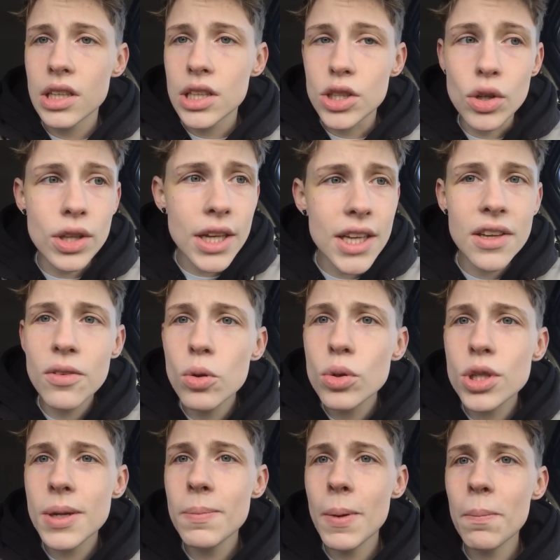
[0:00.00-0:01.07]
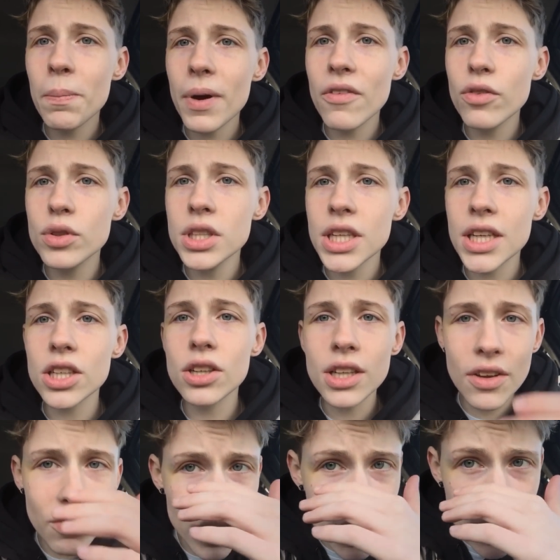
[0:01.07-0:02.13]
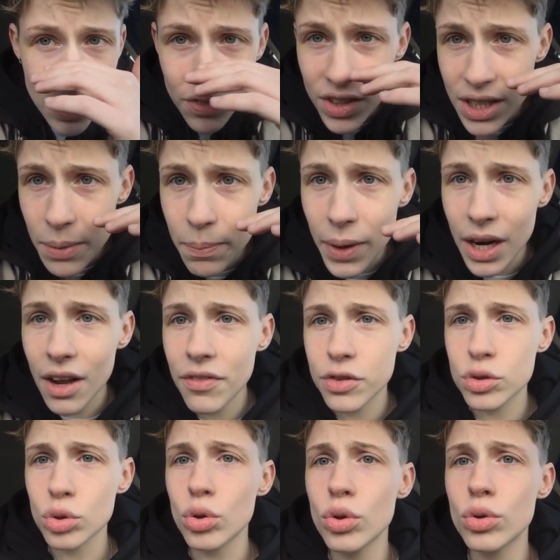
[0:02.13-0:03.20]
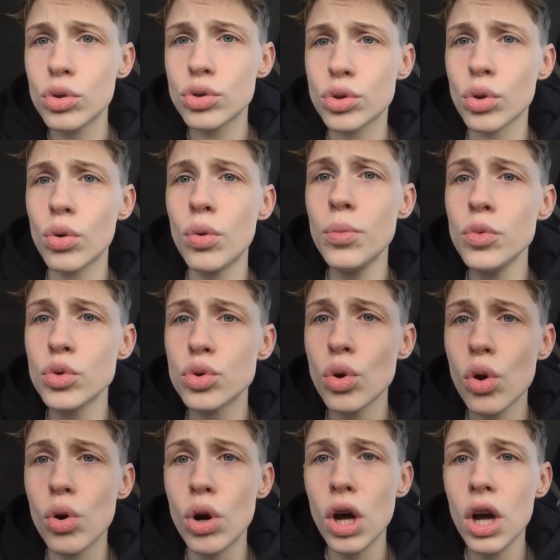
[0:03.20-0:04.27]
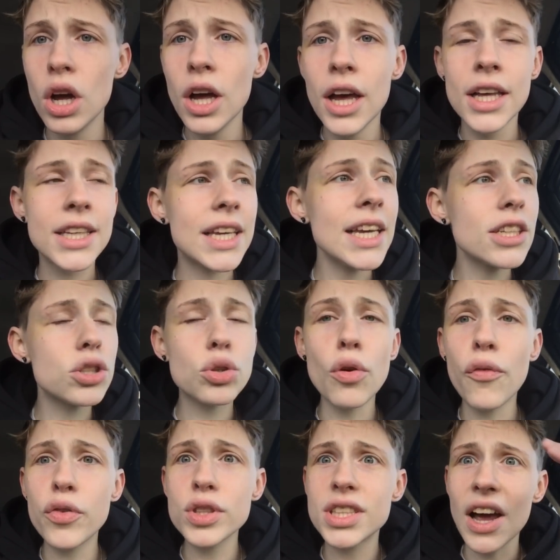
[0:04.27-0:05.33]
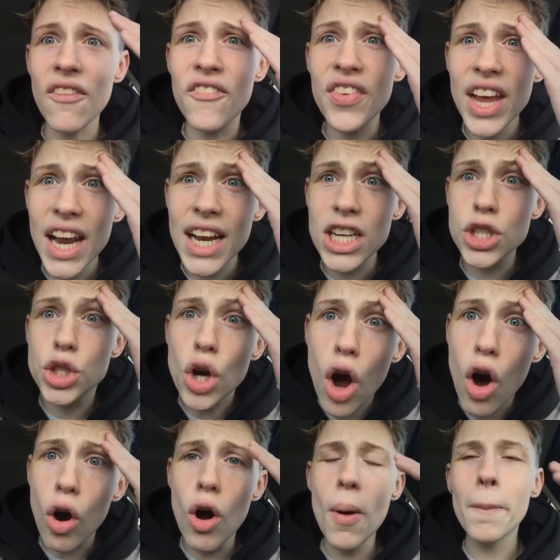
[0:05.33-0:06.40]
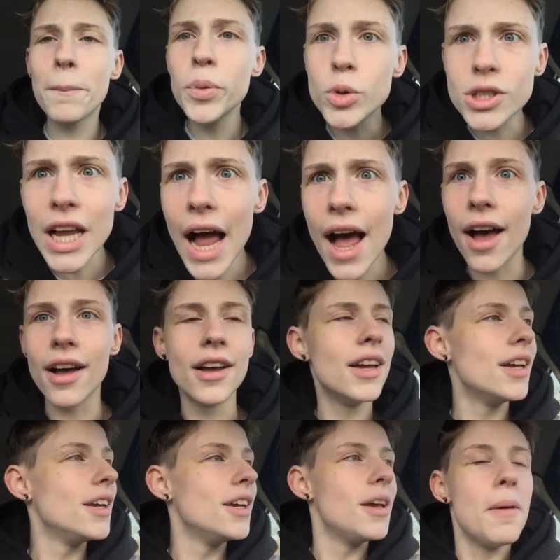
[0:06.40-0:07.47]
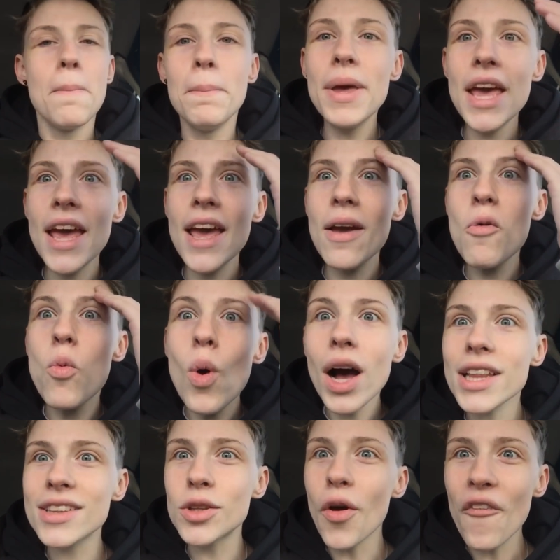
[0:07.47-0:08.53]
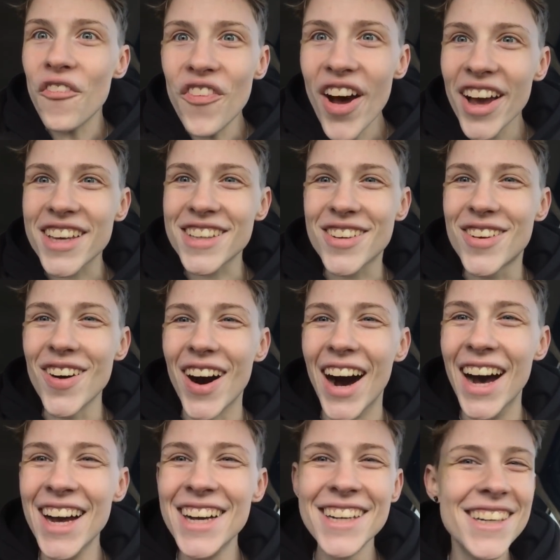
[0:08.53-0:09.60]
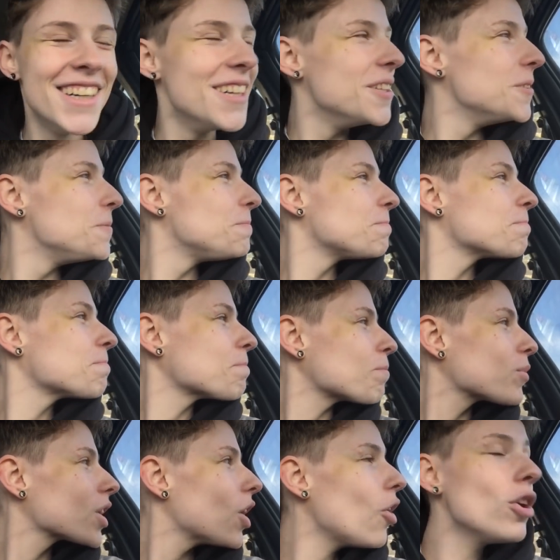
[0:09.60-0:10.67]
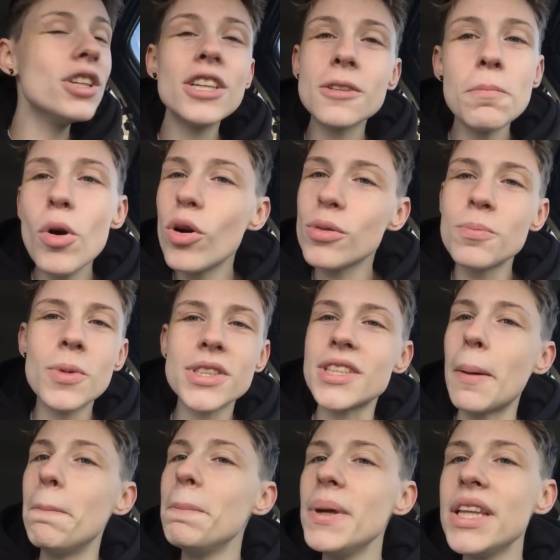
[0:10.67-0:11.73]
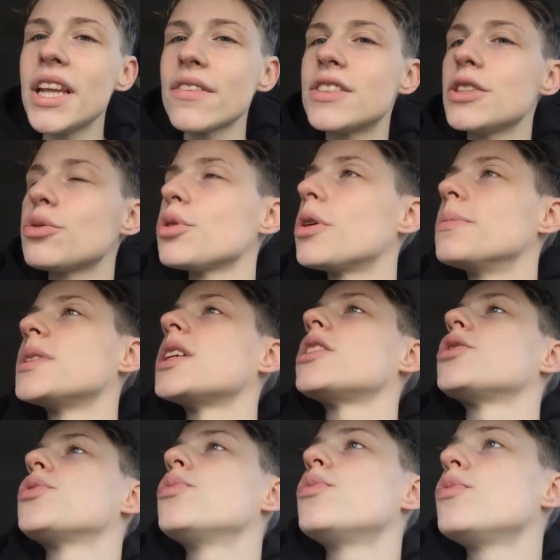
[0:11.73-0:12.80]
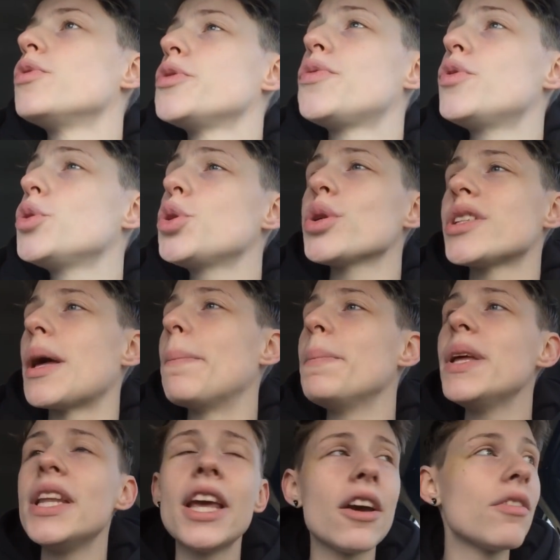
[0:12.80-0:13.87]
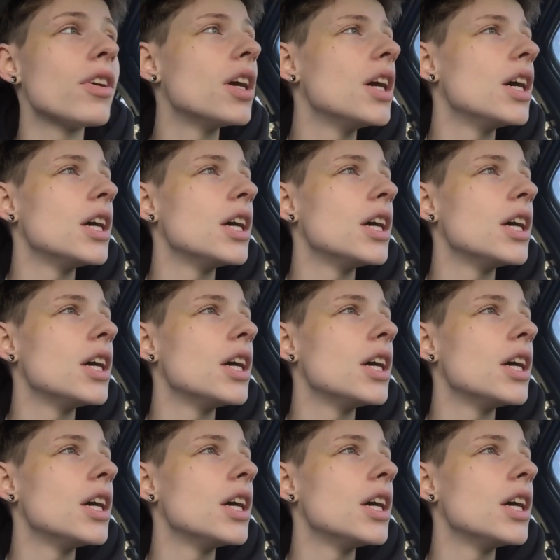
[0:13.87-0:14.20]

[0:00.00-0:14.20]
Il y en a qui n'osaient même pas venir. Il y en avait qui avaient des balafres sur le, sur le museau. Qu'est-ce que vous avez, les gens Putain Mais what the fuck, quoi Honnêtement, moi, ça m'énerve des trucs comme ça. Je je vous jure, ça m'énerve.